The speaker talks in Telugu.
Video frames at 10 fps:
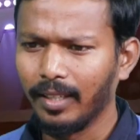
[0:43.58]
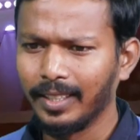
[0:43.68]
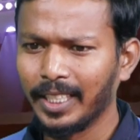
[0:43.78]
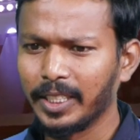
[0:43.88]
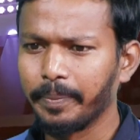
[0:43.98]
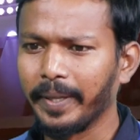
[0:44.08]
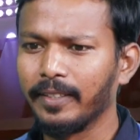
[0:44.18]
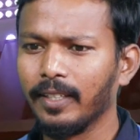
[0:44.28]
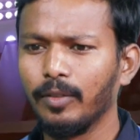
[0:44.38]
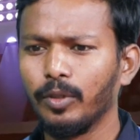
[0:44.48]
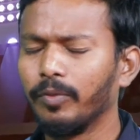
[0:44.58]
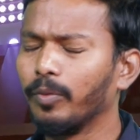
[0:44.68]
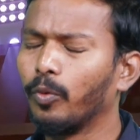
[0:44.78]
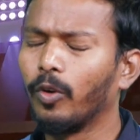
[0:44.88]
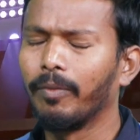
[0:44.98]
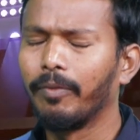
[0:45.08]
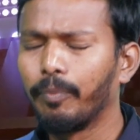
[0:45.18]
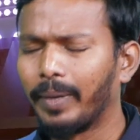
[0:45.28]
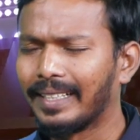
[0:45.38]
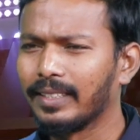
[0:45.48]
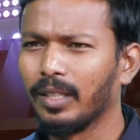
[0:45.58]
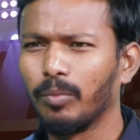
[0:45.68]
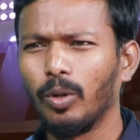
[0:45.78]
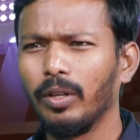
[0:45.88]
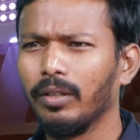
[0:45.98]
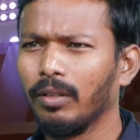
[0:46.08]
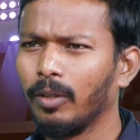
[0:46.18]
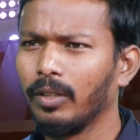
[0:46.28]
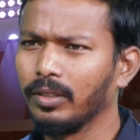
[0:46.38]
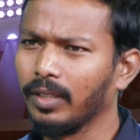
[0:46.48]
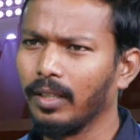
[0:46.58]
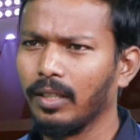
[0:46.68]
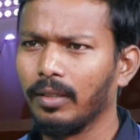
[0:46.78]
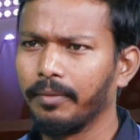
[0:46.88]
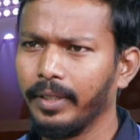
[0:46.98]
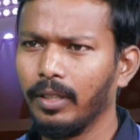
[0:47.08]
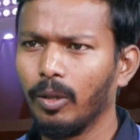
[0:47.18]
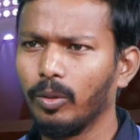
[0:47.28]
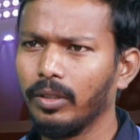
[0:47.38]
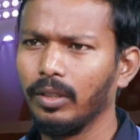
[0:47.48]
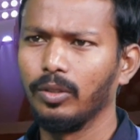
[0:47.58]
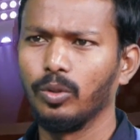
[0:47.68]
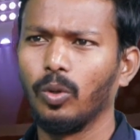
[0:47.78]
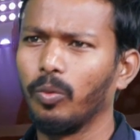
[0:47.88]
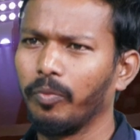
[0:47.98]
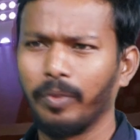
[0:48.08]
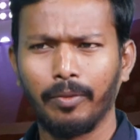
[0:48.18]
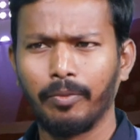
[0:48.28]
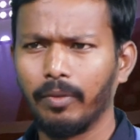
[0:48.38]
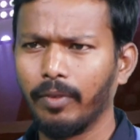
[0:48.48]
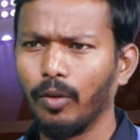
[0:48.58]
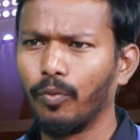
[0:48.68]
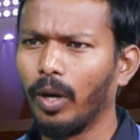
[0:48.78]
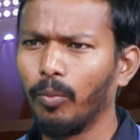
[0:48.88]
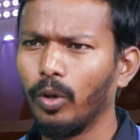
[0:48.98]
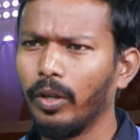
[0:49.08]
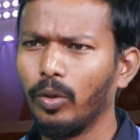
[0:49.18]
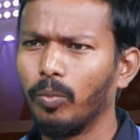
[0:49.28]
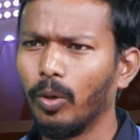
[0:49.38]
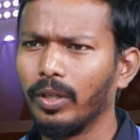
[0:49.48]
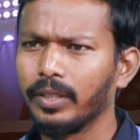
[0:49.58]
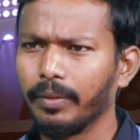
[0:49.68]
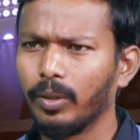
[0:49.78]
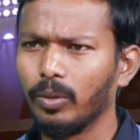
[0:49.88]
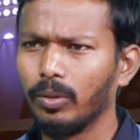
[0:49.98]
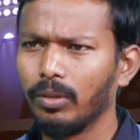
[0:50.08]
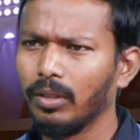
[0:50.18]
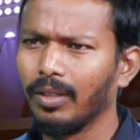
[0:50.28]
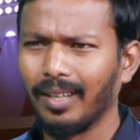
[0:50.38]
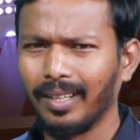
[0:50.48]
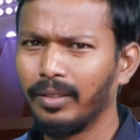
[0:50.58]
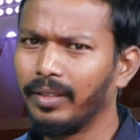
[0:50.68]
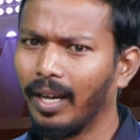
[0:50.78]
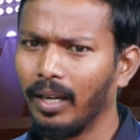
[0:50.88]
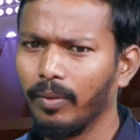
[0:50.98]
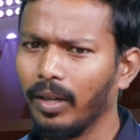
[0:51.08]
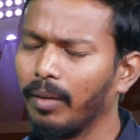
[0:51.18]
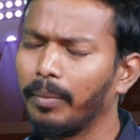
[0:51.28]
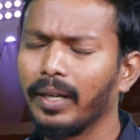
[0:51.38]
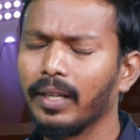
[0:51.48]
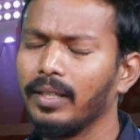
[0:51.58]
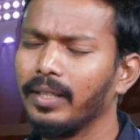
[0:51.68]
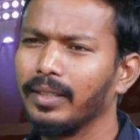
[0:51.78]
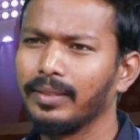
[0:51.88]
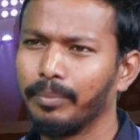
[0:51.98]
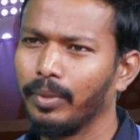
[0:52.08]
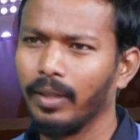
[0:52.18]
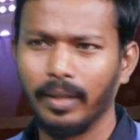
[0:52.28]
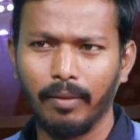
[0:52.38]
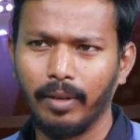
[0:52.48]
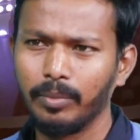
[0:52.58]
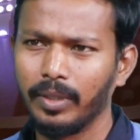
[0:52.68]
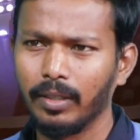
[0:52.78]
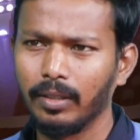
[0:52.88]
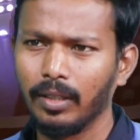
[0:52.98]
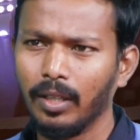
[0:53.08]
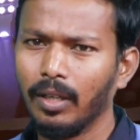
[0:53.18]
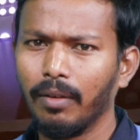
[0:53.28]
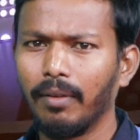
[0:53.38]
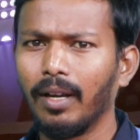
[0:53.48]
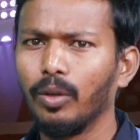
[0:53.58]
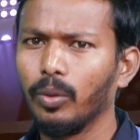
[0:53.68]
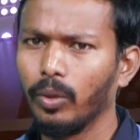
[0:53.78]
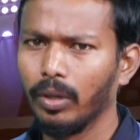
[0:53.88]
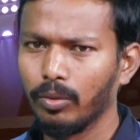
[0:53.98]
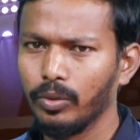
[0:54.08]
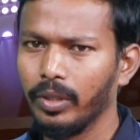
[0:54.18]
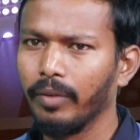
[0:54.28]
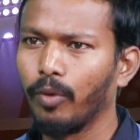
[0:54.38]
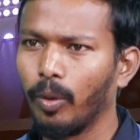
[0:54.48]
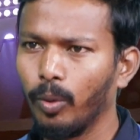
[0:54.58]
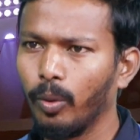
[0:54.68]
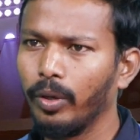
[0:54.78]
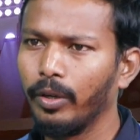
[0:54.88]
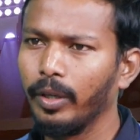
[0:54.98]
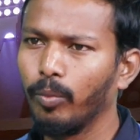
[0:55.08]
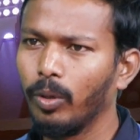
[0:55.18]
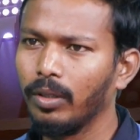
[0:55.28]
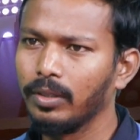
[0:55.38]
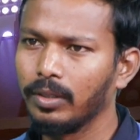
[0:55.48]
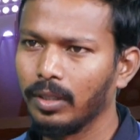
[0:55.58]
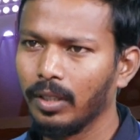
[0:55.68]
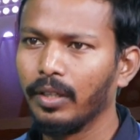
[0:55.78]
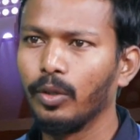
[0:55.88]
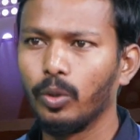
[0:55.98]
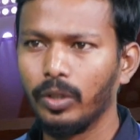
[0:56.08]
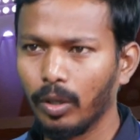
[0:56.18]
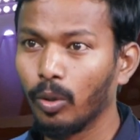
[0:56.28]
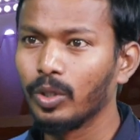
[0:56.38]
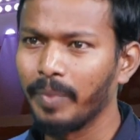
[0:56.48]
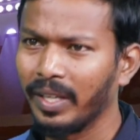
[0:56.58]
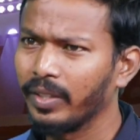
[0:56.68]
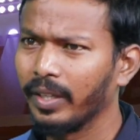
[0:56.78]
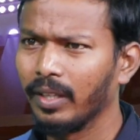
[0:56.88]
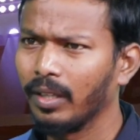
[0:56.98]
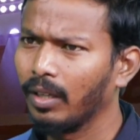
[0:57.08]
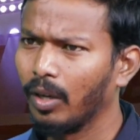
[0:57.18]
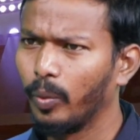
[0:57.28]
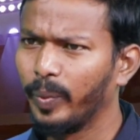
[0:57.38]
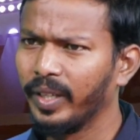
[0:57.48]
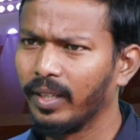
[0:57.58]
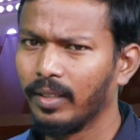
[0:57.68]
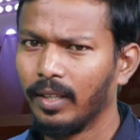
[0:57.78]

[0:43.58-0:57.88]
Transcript: యాజ్ ఎక్స్పెక్టెడ్ పాకిస్తాన్ బౌలింగ్ ఆర్డర్ చాలా వీక్గా ఉంది సో వాళ్ళు ఫామ్లో లేరు బౌలర్స్ ఎవరు దానివల్ల మనకి ఇండియా సింపుల్గా గెలవడం జరిగింది వాళ్ళు కూడా కొద్దిగా ఫామ్లో ఉంటుంటే బౌలర్స్ ఇంకొద్దిగా క్లోజ్ మ్యాచ్ అయ్యేదని నా ఒపీనియన్